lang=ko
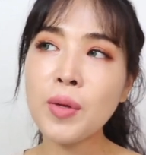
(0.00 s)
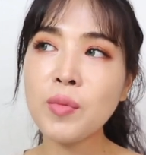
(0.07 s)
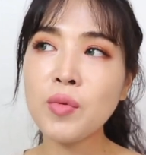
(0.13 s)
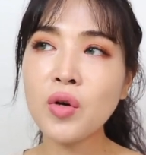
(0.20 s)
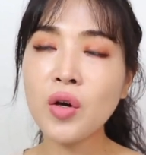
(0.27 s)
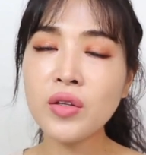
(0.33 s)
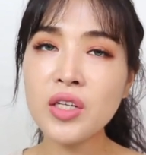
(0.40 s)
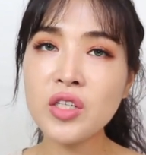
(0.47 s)
피부
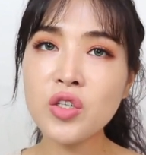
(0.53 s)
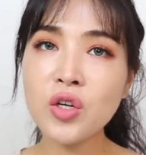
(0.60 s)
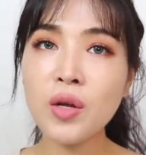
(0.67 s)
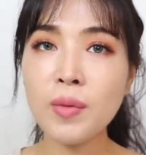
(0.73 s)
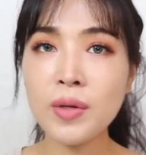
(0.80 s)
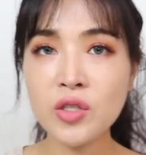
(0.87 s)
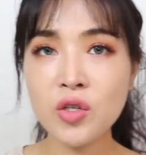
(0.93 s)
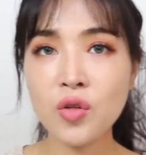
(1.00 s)

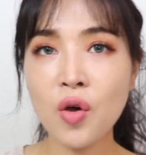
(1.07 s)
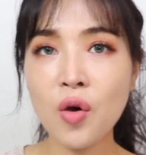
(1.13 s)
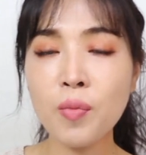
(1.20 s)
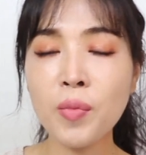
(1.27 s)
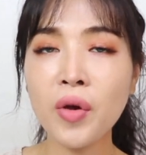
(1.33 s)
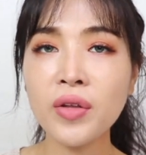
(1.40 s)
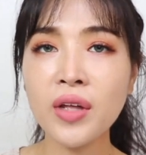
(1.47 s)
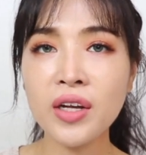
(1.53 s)
컨디션에 맞춰서
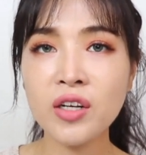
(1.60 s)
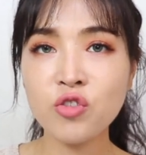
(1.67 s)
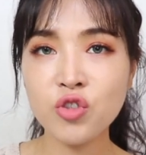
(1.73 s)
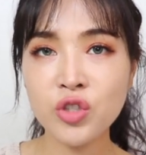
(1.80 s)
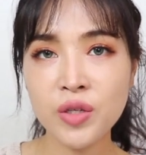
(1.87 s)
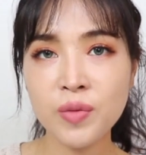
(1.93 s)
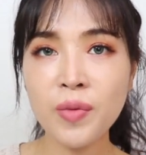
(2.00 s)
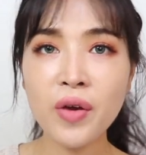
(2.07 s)
변화를
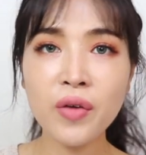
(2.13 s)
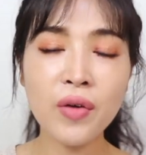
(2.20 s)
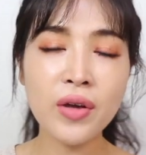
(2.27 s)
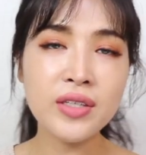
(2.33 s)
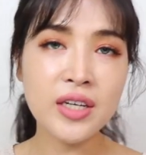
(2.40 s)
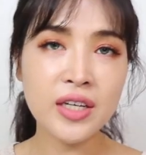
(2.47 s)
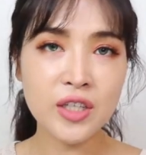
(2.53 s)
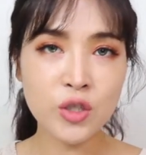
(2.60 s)
주시면
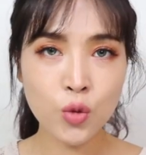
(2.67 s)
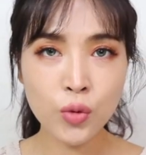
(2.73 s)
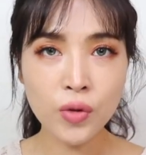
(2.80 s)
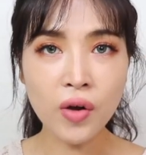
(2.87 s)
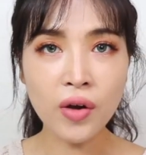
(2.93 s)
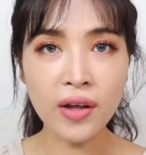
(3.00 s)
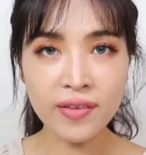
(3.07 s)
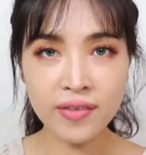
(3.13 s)
굉장히 좋을
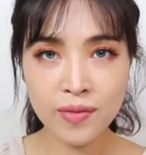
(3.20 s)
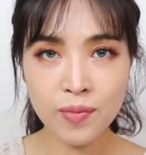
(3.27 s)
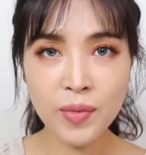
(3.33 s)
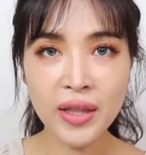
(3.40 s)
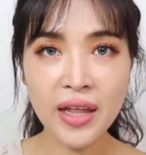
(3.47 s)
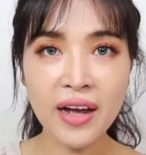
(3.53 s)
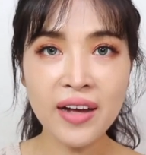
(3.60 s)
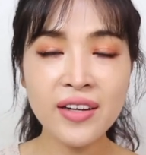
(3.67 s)
것
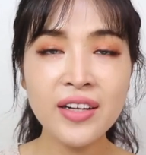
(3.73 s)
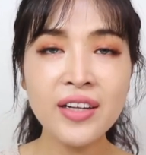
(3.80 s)
같습니다.